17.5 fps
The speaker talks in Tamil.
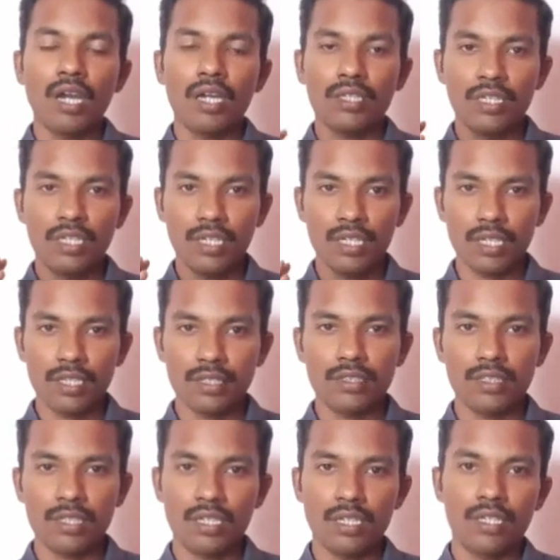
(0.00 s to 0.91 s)
அதே
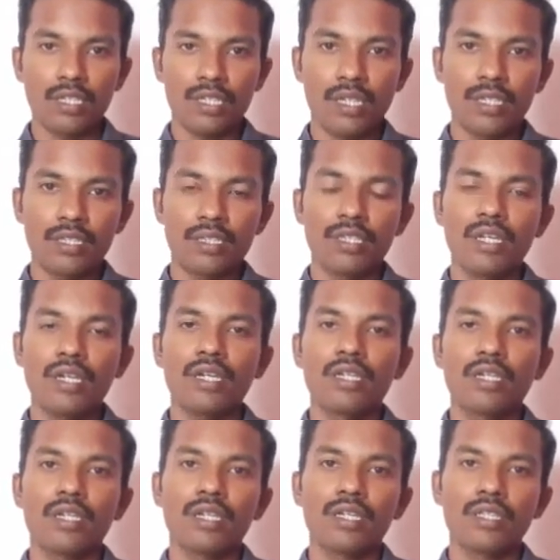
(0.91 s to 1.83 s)
கச்சா எண்ணெயிலேருந்து தான்
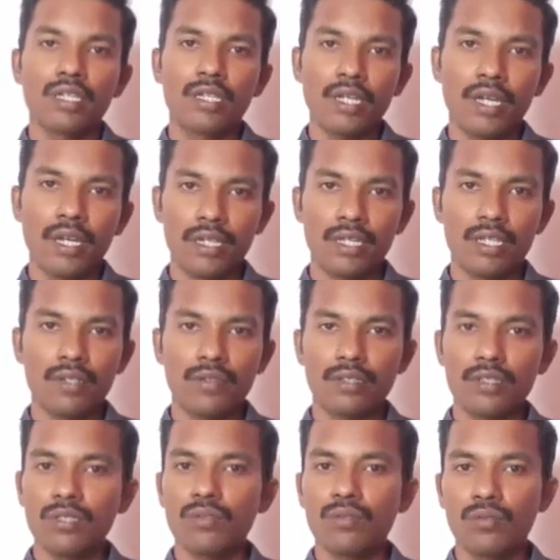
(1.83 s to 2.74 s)
இந்த டயரை
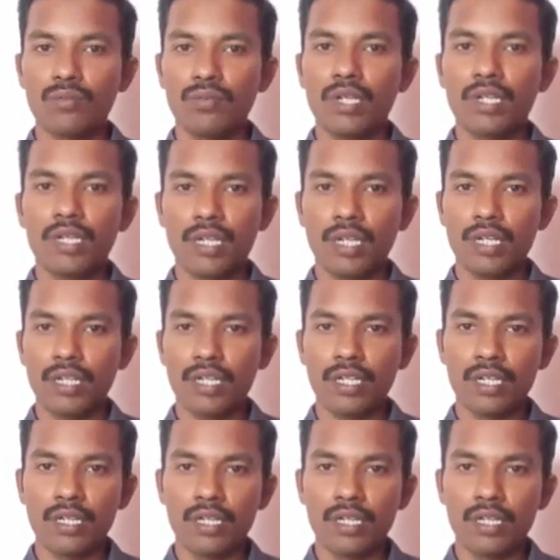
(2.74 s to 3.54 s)
வந்து உருவாக்குறாங்க